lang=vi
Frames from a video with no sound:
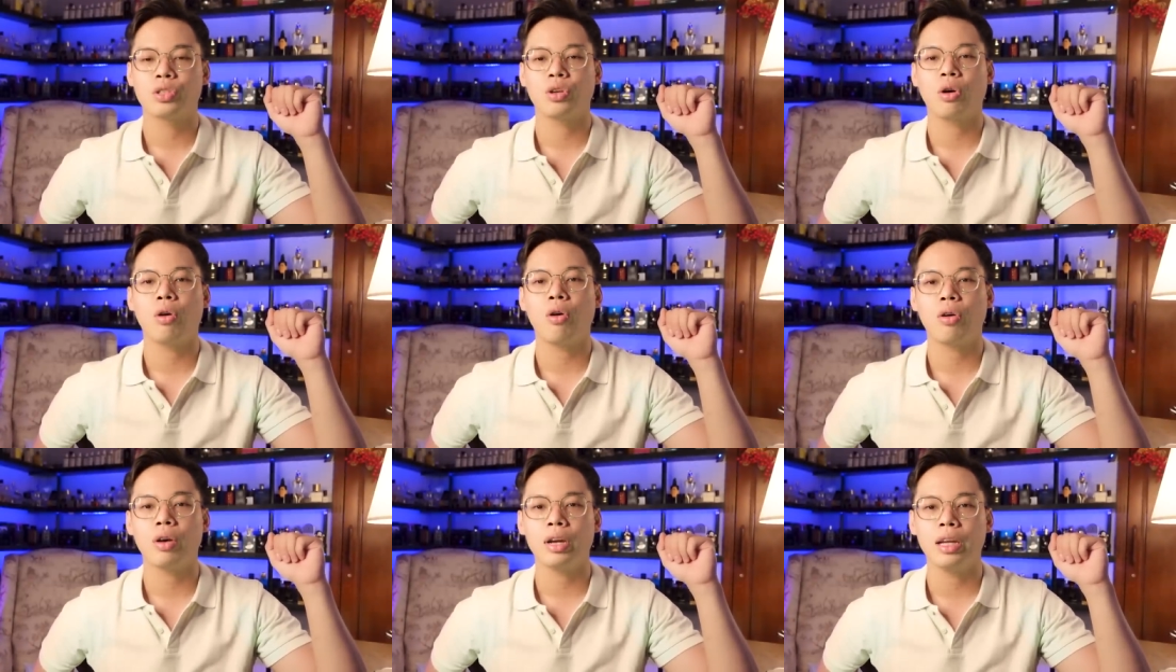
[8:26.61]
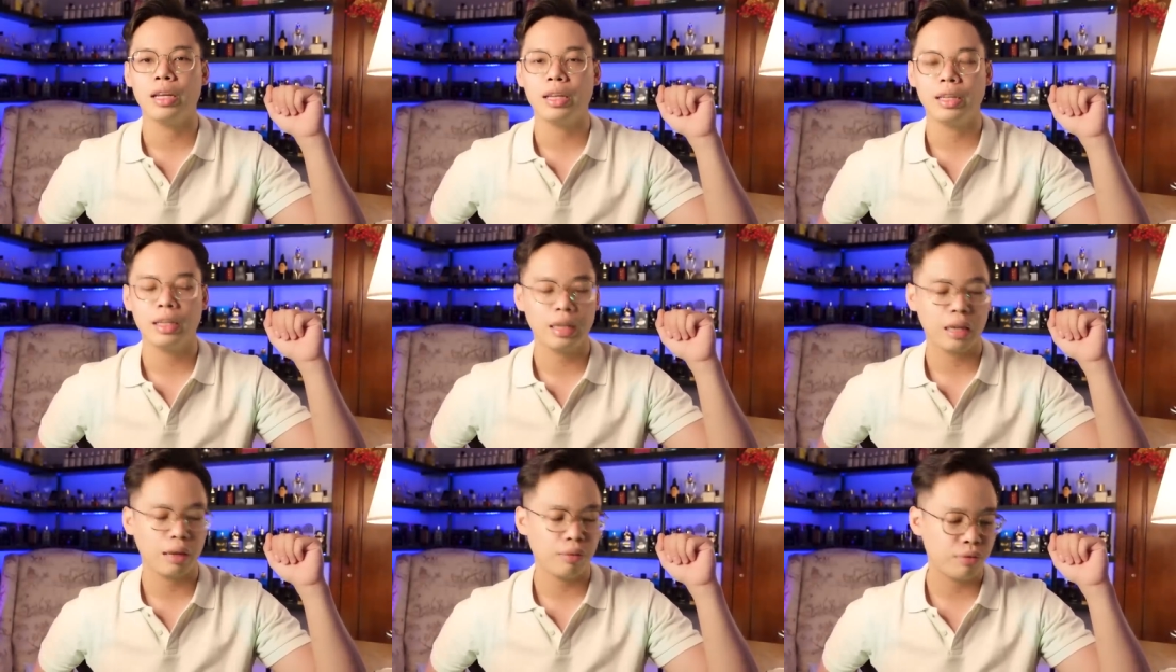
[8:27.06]
cho
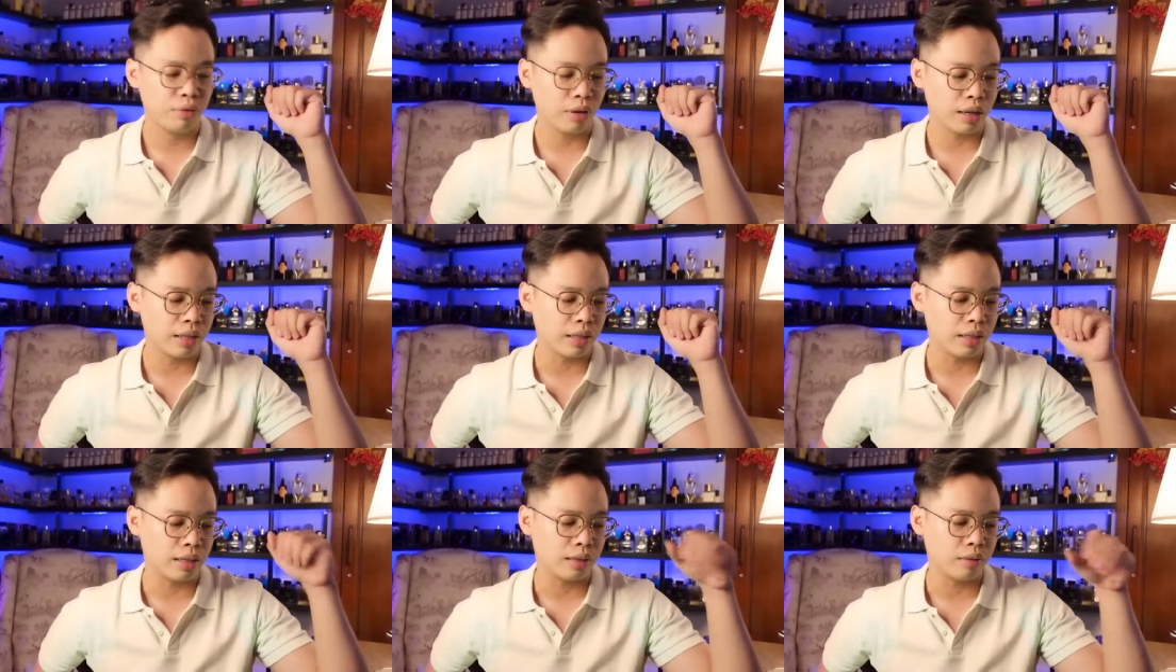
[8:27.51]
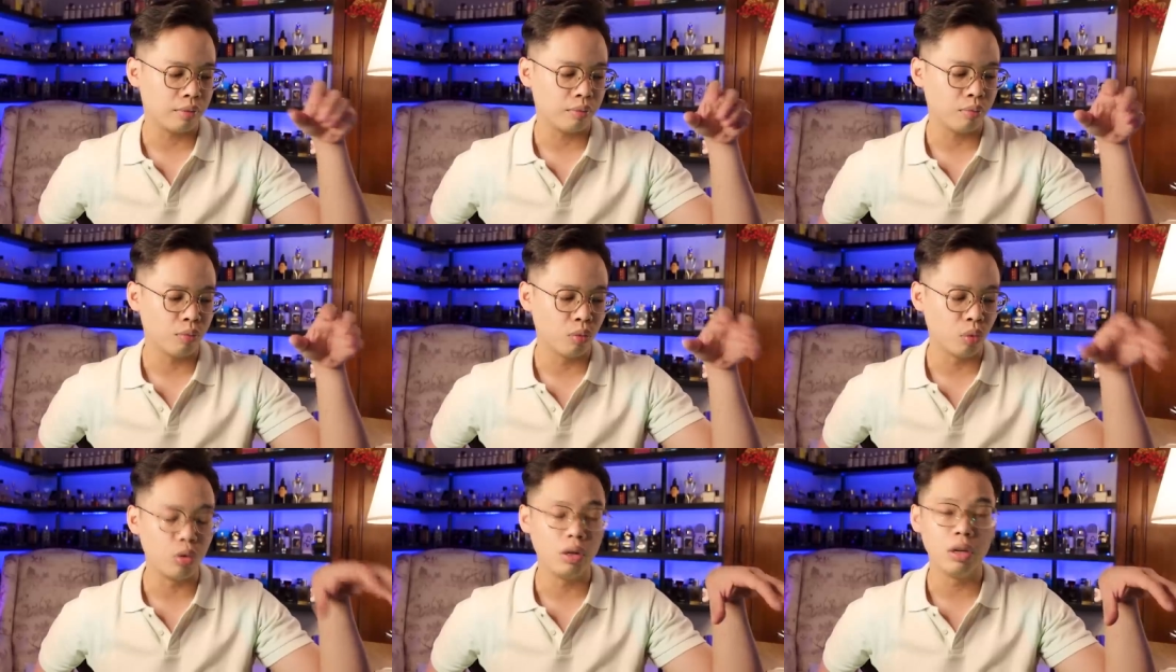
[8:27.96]
đến cái phần
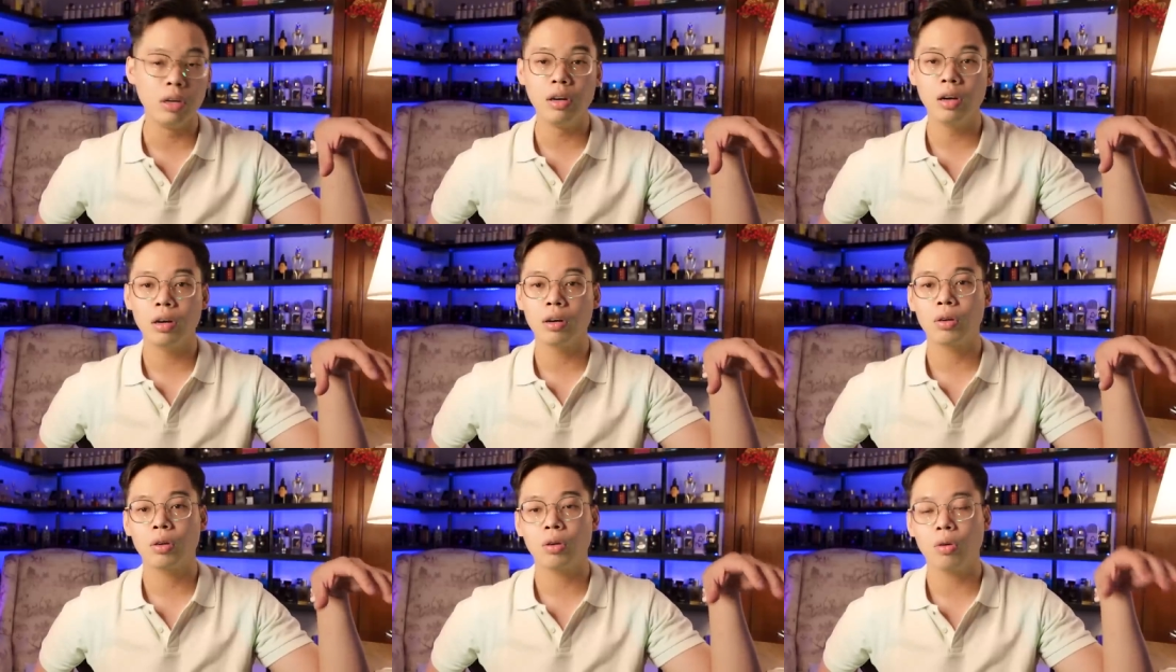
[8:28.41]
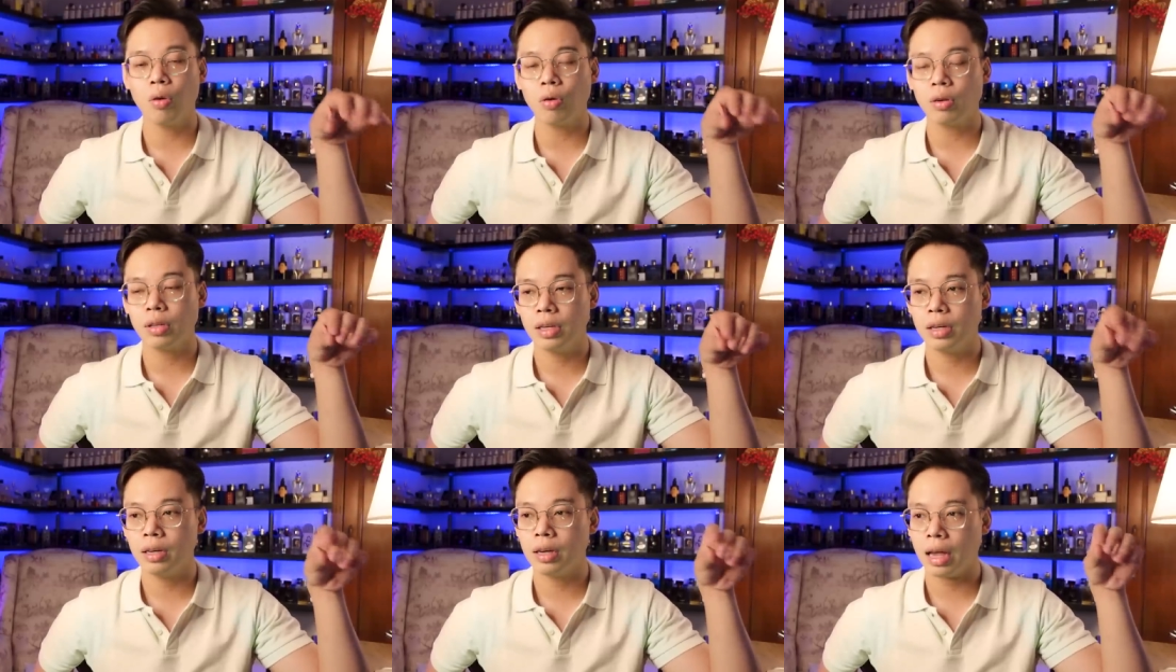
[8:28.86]
mùi hương tốt
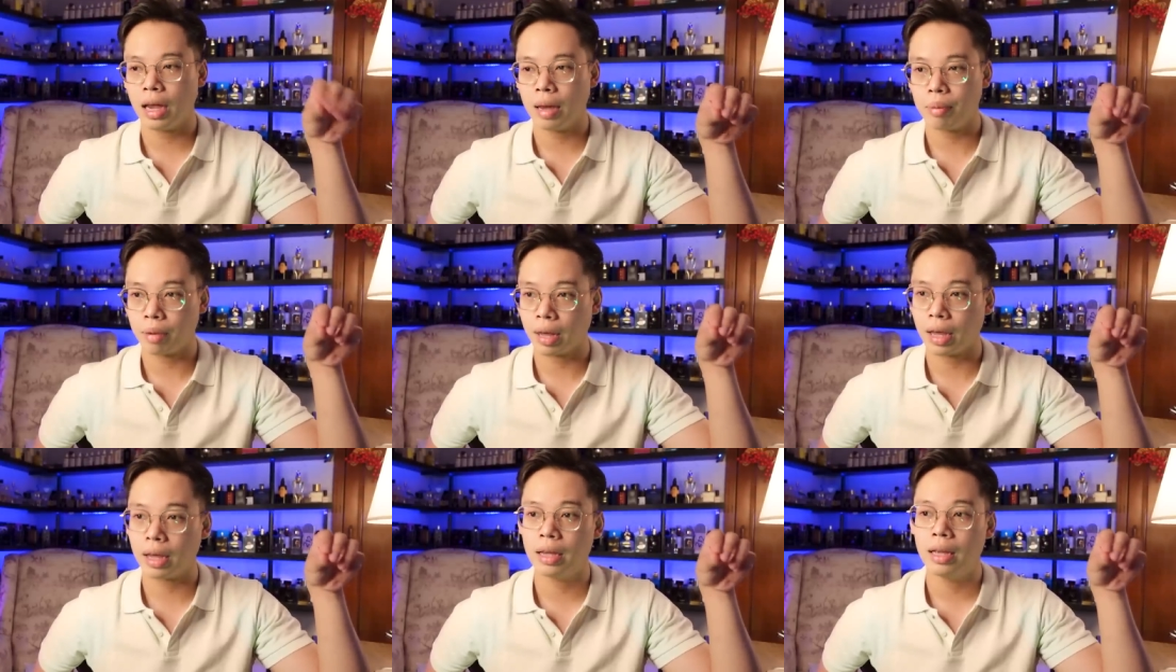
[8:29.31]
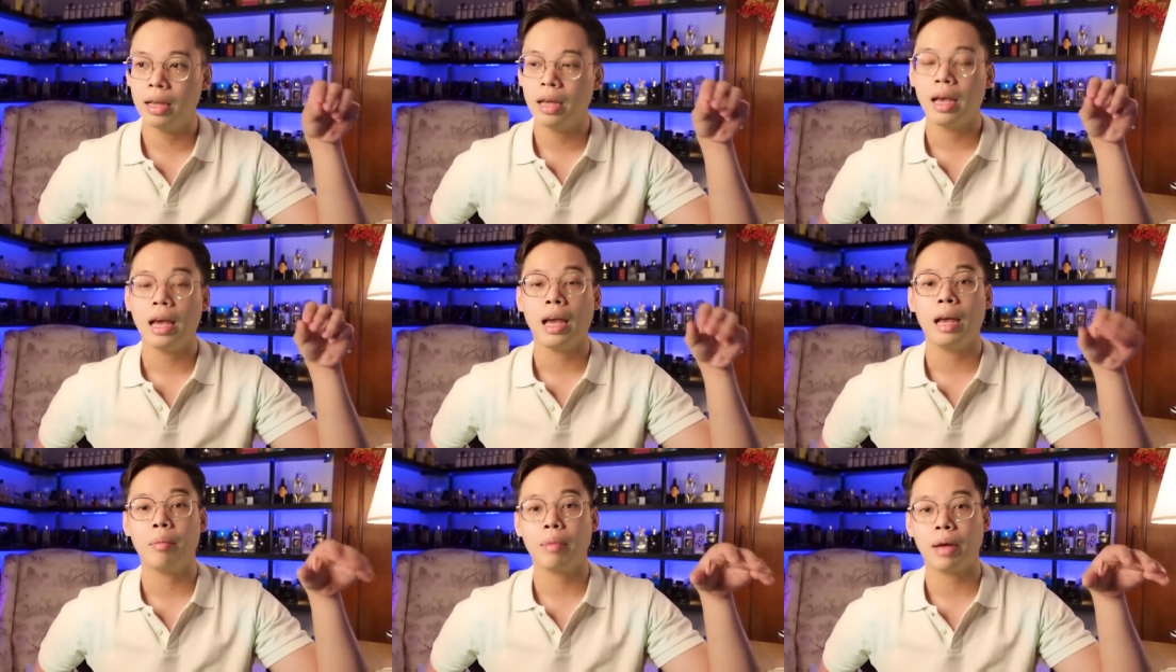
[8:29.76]
như em này
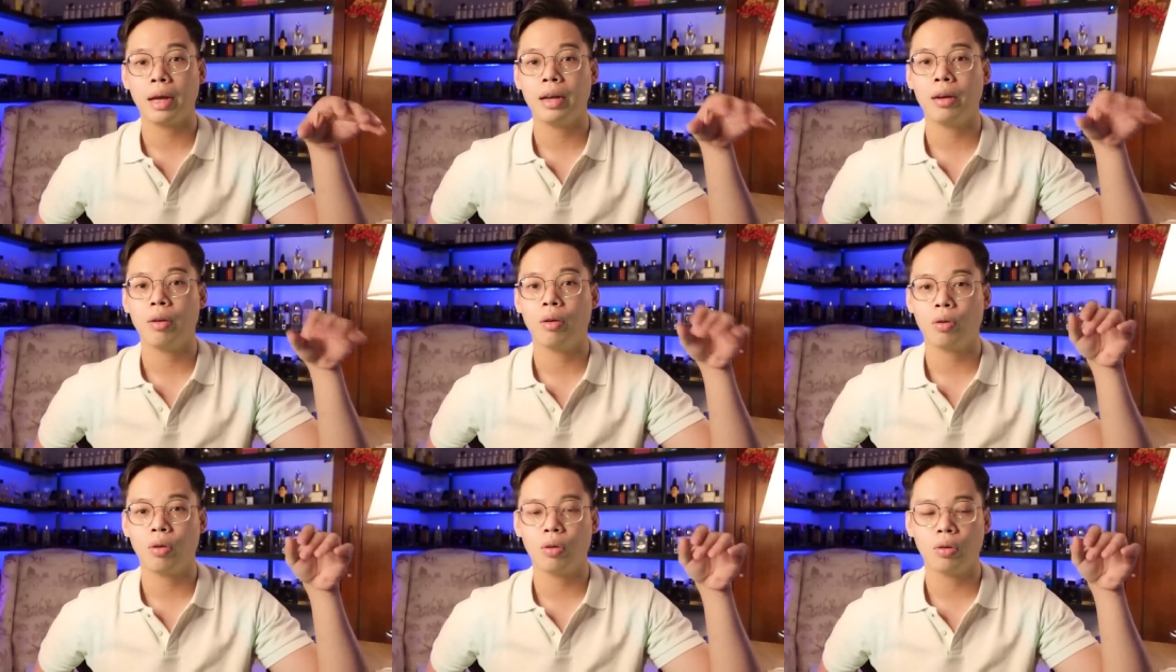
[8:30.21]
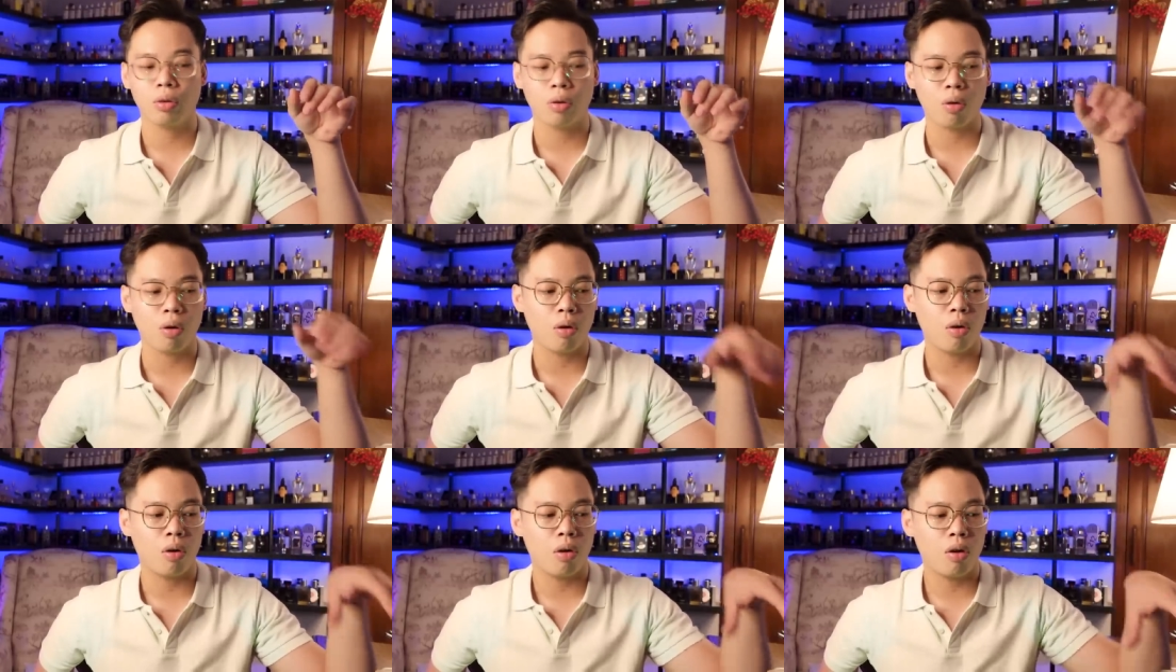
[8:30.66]
em này nó còn
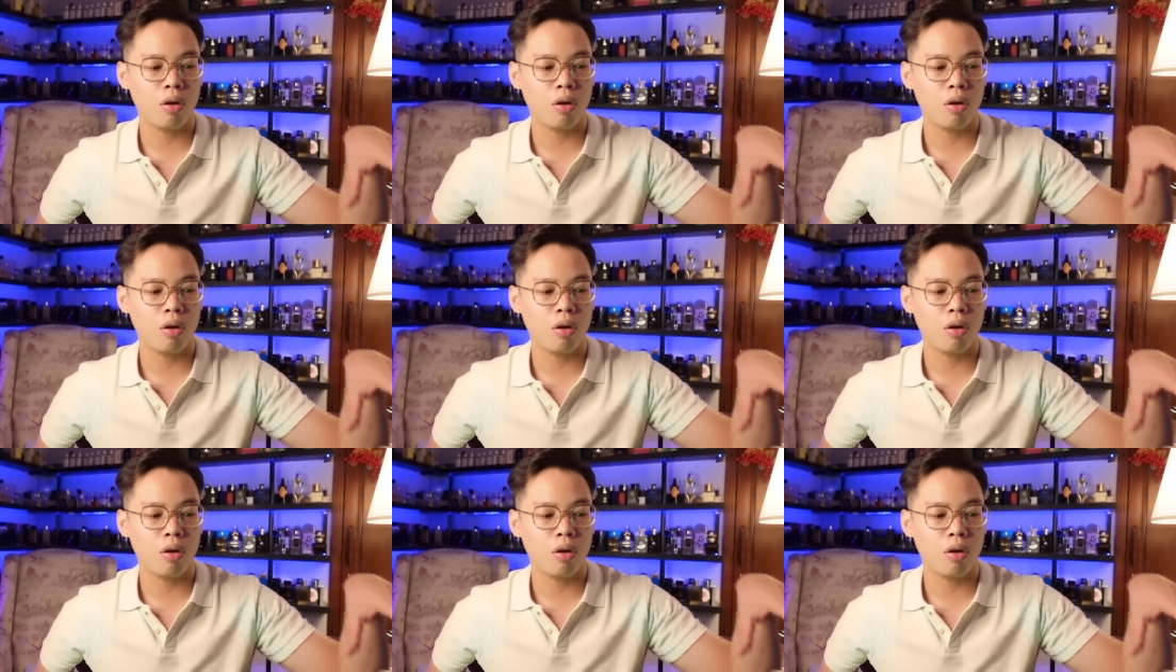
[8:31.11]
có